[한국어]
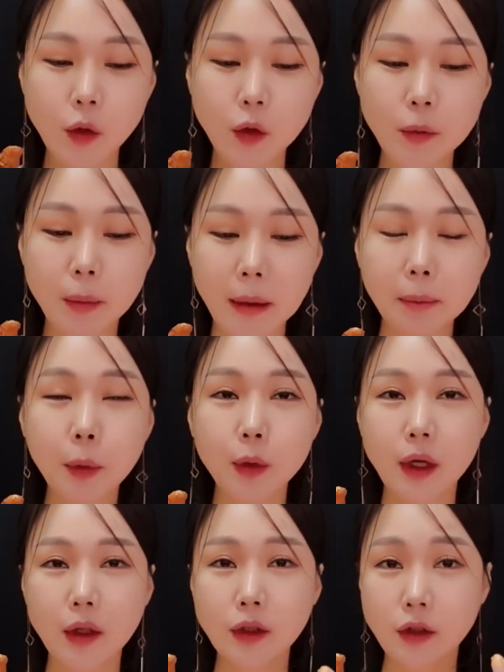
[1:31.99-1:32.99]
이거는
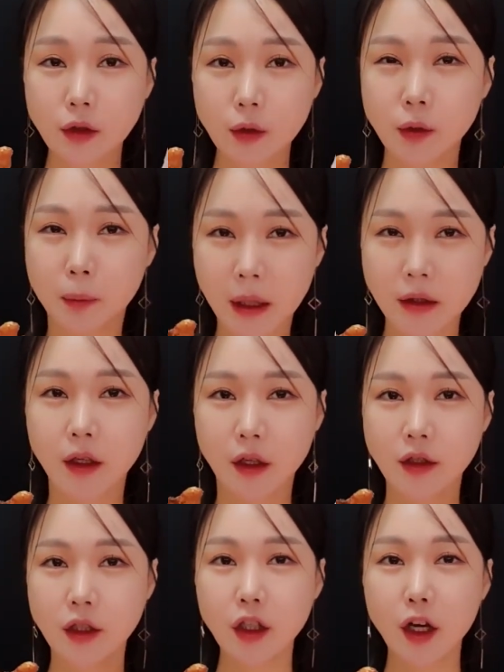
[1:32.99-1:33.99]
맛보다는 그
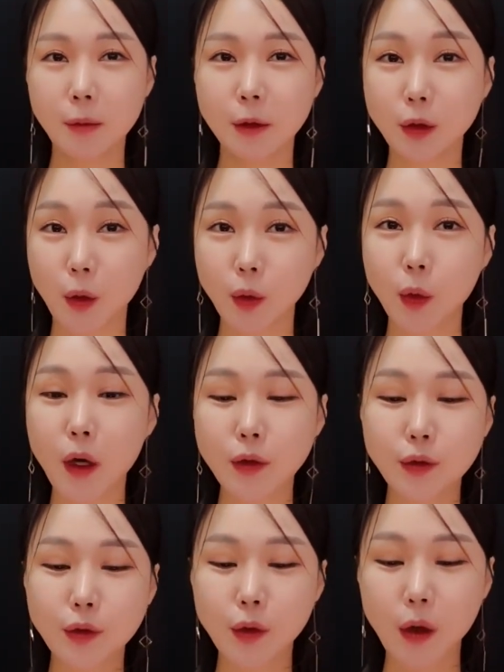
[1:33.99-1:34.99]
바삭한 식감을 더
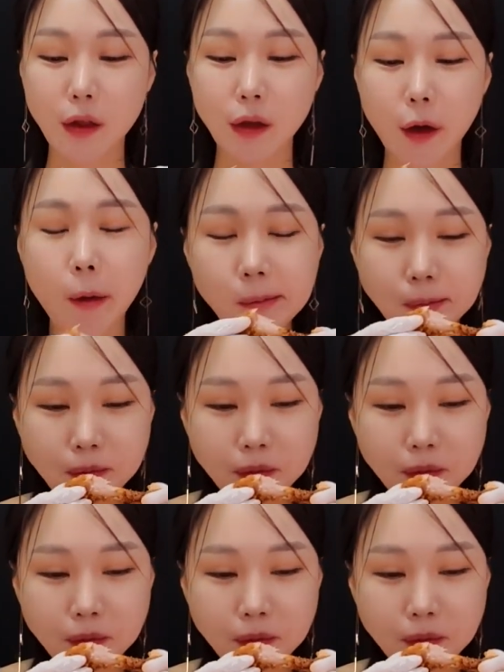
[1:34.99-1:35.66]
도와주는 것 같아요.